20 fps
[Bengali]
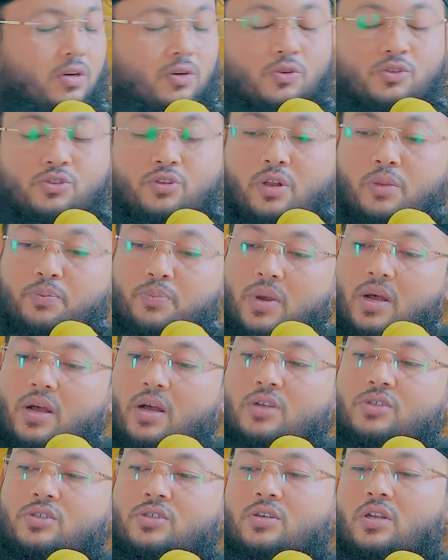রসুল
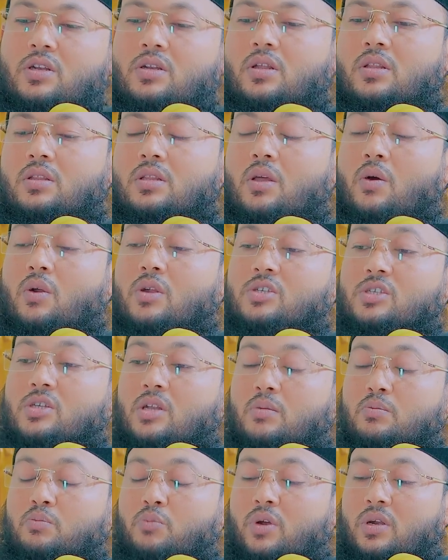পাক সাল্লাহ
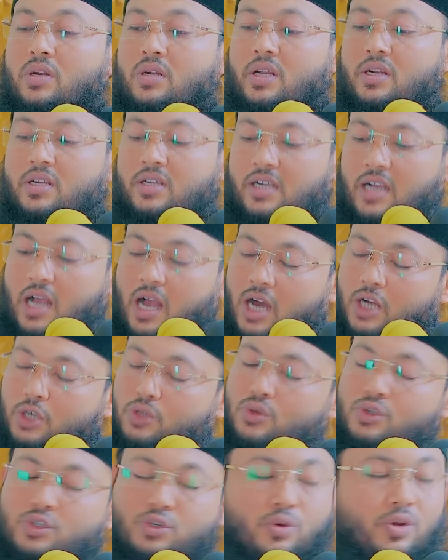সাল্লাম বললেন
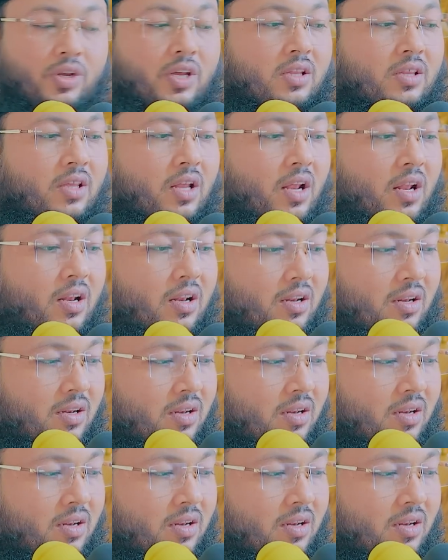কাঠও সরিয়ে দিলেন